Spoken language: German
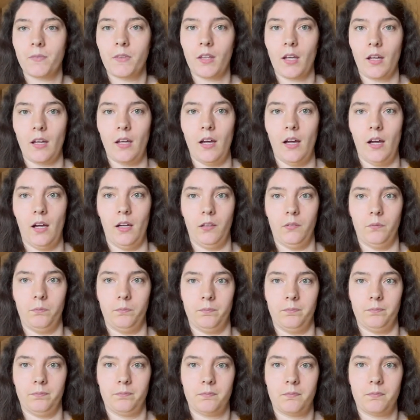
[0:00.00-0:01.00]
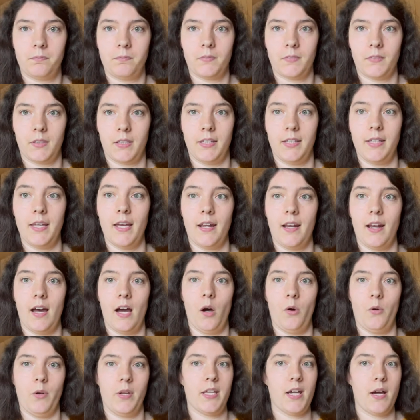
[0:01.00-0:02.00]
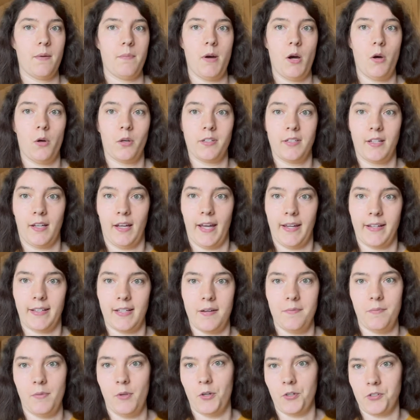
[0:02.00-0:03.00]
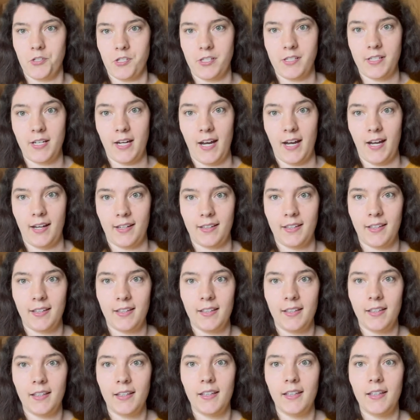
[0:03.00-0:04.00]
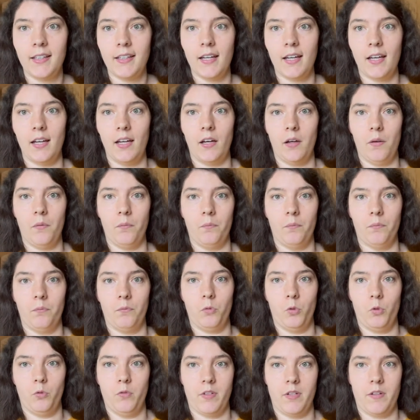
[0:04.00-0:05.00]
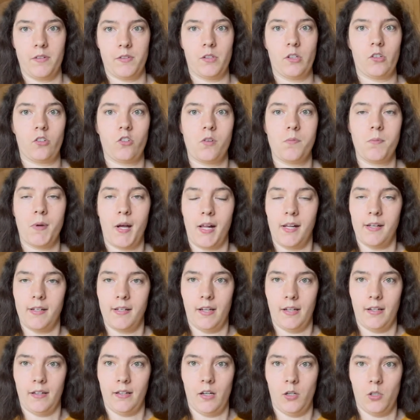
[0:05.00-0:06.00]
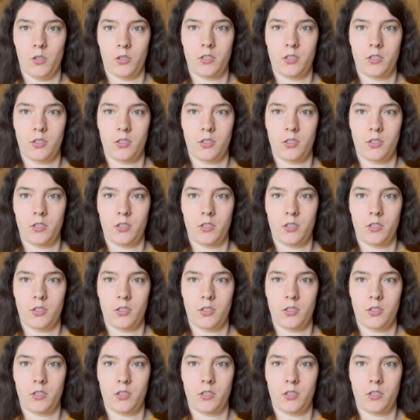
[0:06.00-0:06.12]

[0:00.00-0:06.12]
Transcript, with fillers: ähm, Genau, und ich habe auch direkt am ersten Tag, ähm, wo wir das erste Mal dann auch